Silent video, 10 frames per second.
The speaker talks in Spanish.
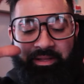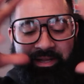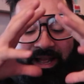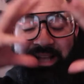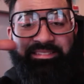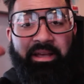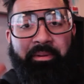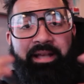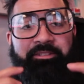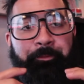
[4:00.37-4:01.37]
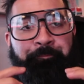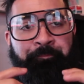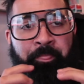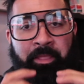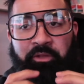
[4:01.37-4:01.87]
crear esa base
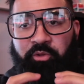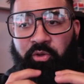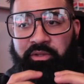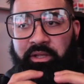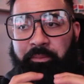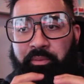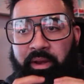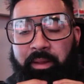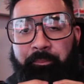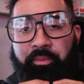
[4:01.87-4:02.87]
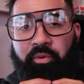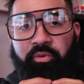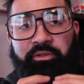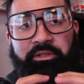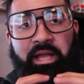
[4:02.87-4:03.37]
donde, por ejemplo,
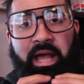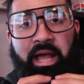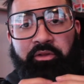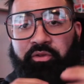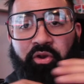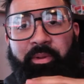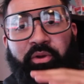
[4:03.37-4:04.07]
ya yo no me